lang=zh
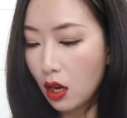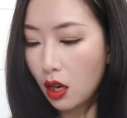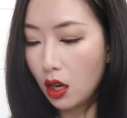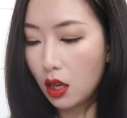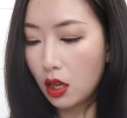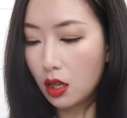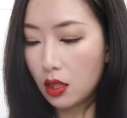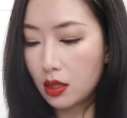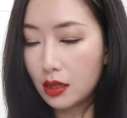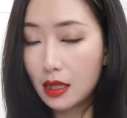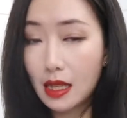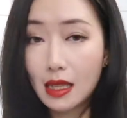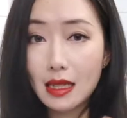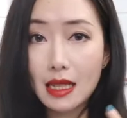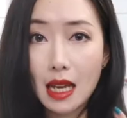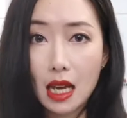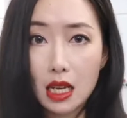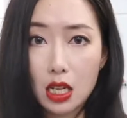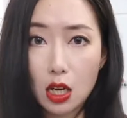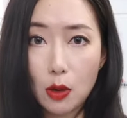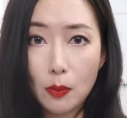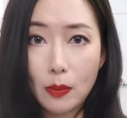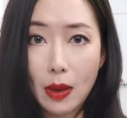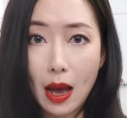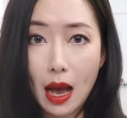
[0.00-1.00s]
嗯，再
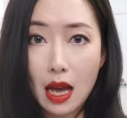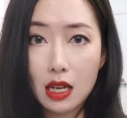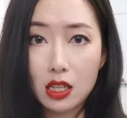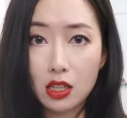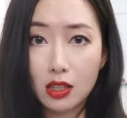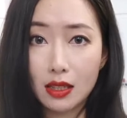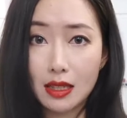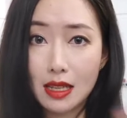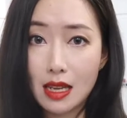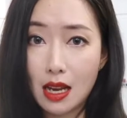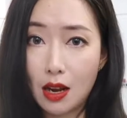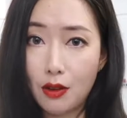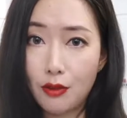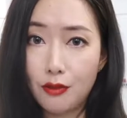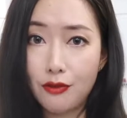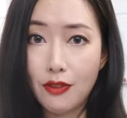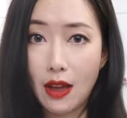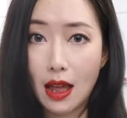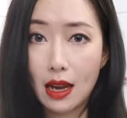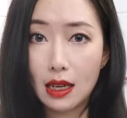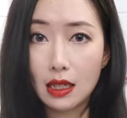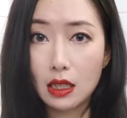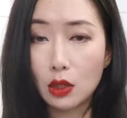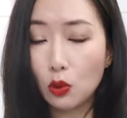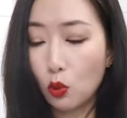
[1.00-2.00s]
加上八折再加上
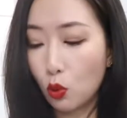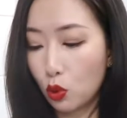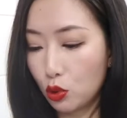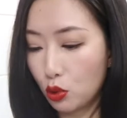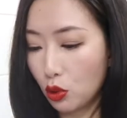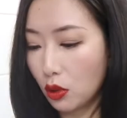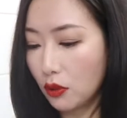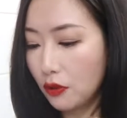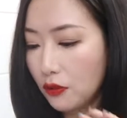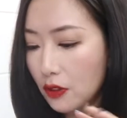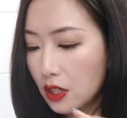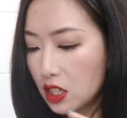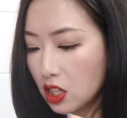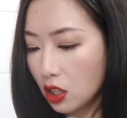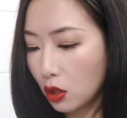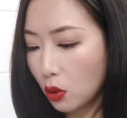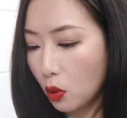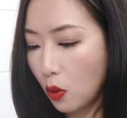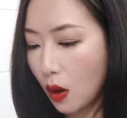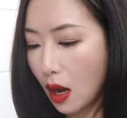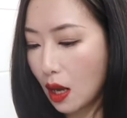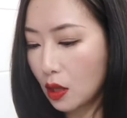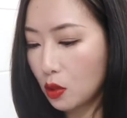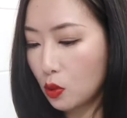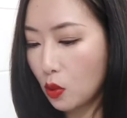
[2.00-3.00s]
返利，我觉得非常
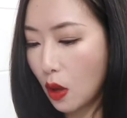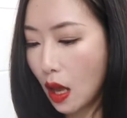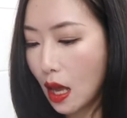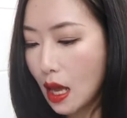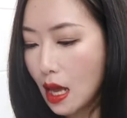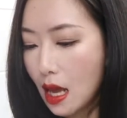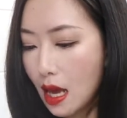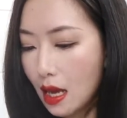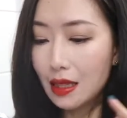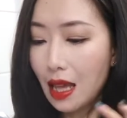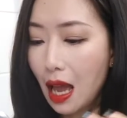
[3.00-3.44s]
划算。